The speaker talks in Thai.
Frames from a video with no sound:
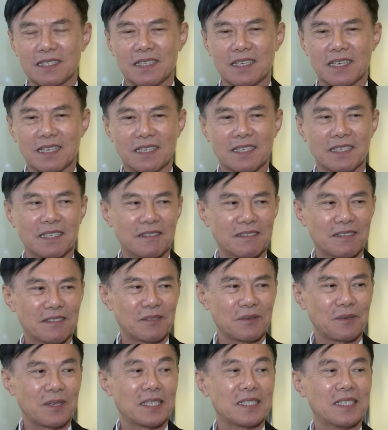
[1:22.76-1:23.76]
ท่าน
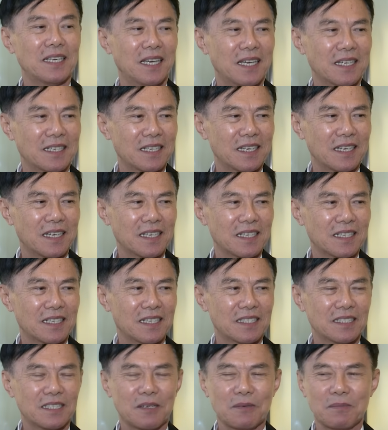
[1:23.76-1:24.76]
สุรเชษเนี่ย
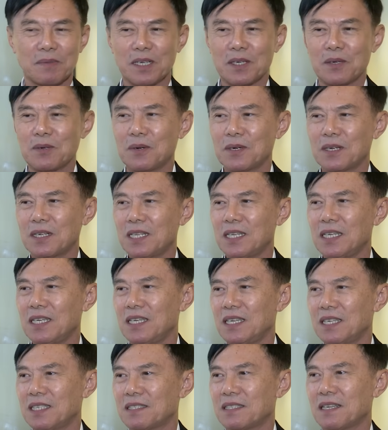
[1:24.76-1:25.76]
ก็ต้องเป็นคนที่
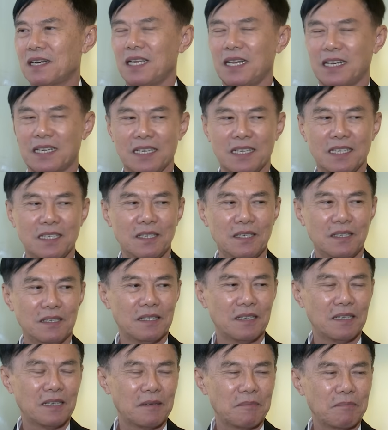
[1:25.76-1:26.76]
สนิทหรือ
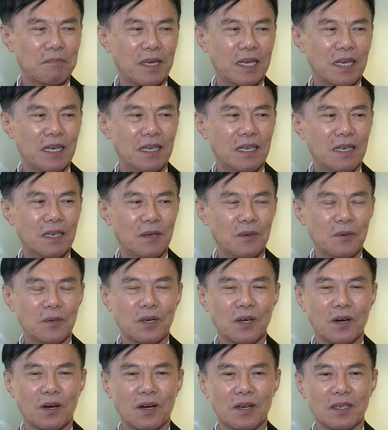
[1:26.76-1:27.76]
เป็นลูก
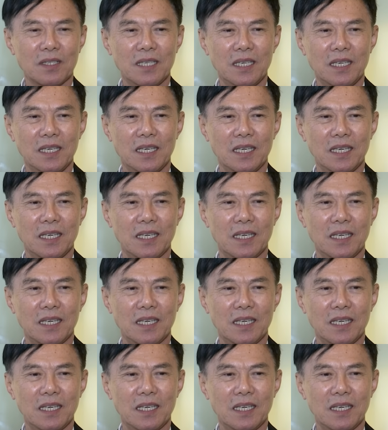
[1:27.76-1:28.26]
น้องที่